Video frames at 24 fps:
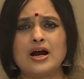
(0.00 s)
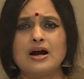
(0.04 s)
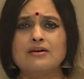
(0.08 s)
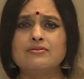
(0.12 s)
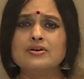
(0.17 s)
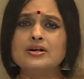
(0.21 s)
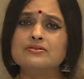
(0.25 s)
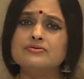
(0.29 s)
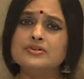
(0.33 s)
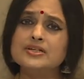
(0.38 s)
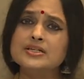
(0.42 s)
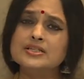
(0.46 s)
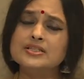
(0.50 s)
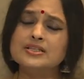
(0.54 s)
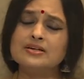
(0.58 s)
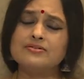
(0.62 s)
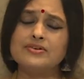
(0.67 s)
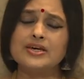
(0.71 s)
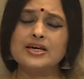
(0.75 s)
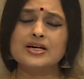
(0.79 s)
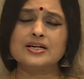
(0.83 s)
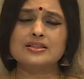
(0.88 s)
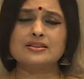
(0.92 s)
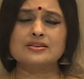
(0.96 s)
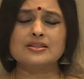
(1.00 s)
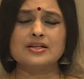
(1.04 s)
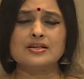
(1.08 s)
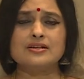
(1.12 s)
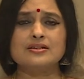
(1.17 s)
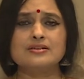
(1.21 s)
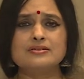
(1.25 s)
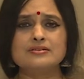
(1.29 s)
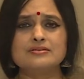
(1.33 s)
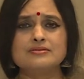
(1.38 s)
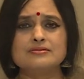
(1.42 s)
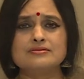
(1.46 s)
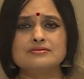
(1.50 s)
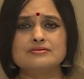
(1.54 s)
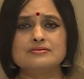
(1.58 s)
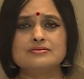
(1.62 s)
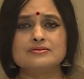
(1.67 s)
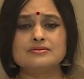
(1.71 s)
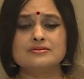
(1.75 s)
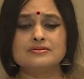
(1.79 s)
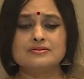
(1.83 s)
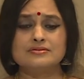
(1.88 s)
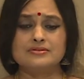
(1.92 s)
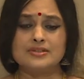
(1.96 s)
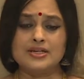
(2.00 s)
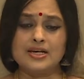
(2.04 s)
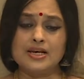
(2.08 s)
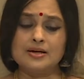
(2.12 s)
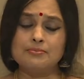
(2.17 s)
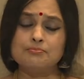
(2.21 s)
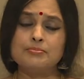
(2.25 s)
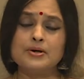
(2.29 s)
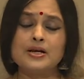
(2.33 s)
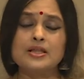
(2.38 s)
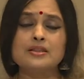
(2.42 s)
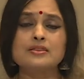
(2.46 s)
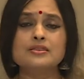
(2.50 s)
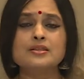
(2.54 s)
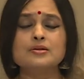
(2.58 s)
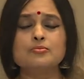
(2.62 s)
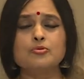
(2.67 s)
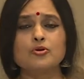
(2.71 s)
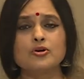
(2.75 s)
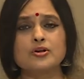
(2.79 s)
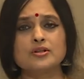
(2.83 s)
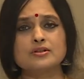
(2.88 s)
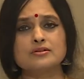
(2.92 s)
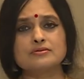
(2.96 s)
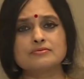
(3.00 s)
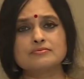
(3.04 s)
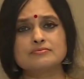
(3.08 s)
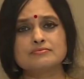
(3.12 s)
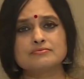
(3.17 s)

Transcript: அவள் வீழ்ந்த வேகத்தில் நிலம் பிளந்து போனது